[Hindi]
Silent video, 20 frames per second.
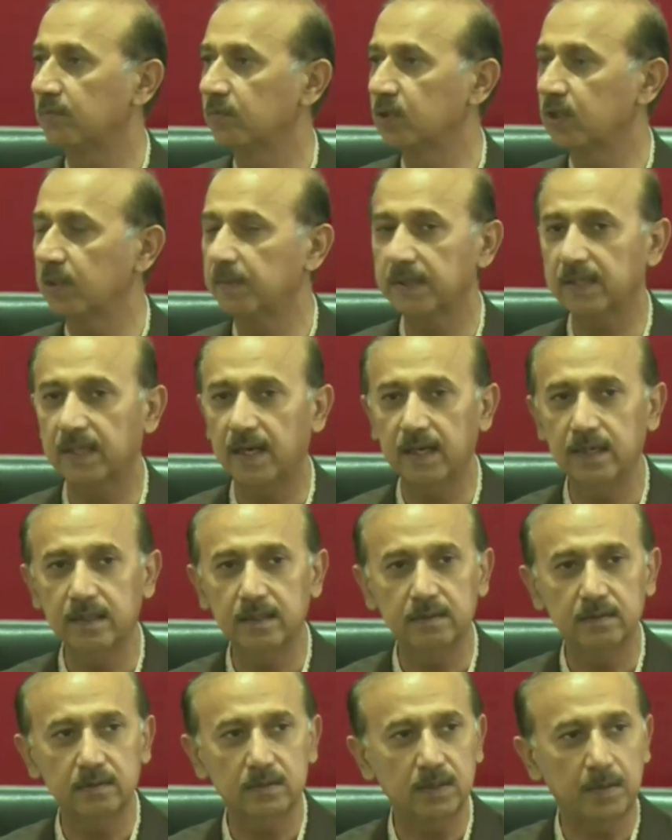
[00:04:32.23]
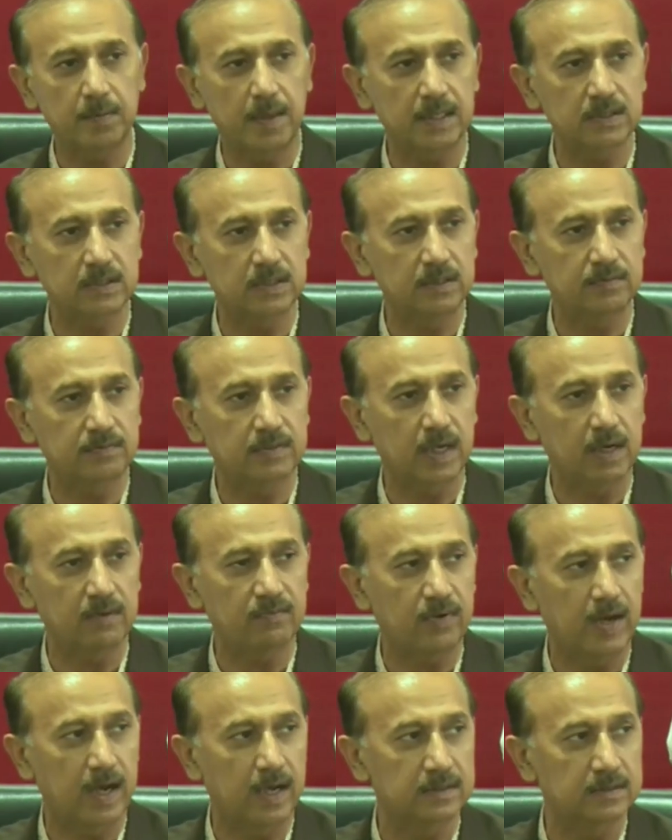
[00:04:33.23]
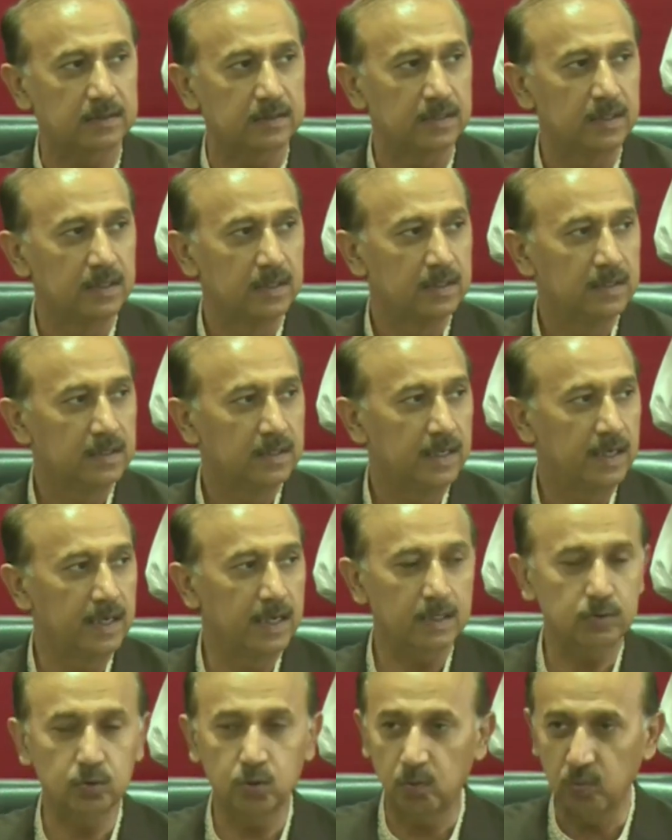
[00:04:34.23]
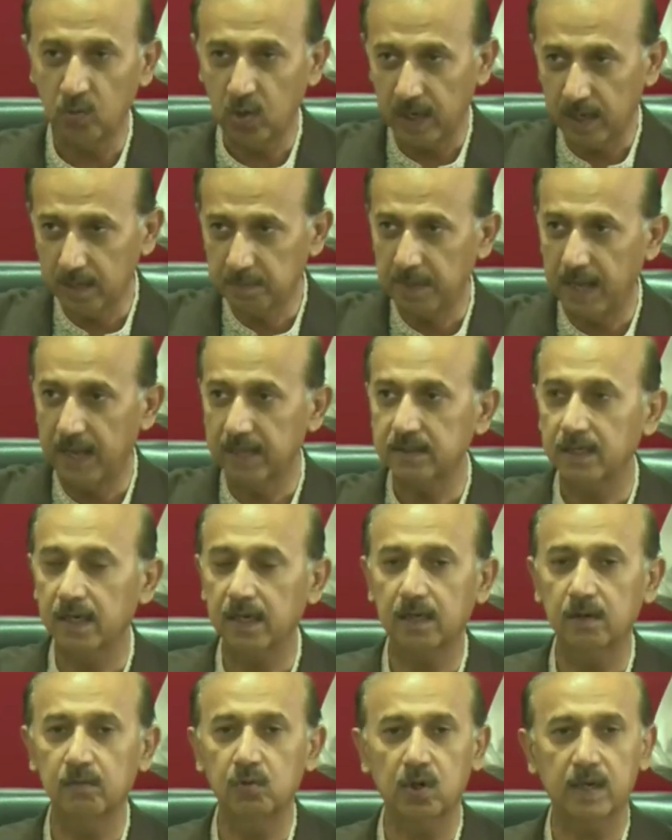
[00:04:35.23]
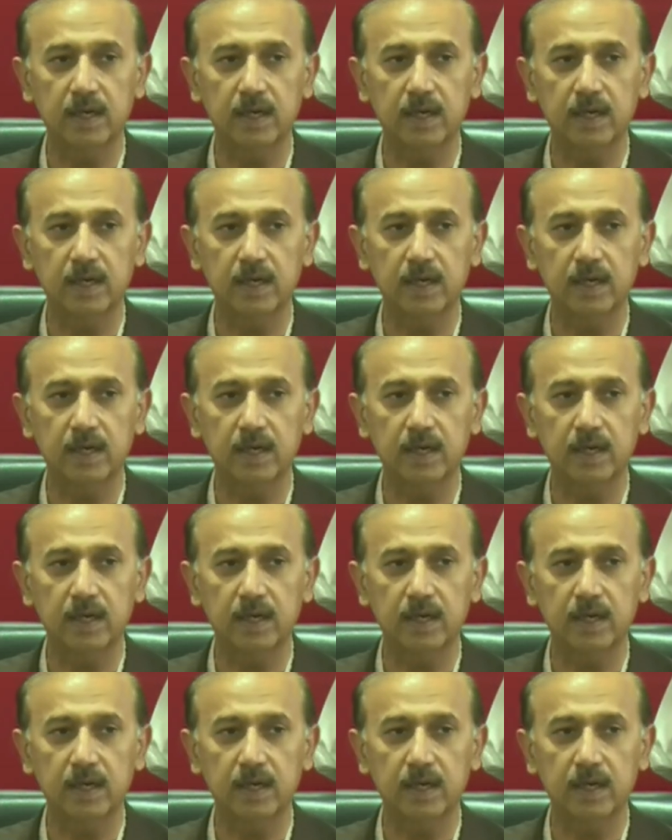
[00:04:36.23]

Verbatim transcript: मुझे बताएं शबाज शरीफ के अल्फाज एक तो वो अलग बात है कि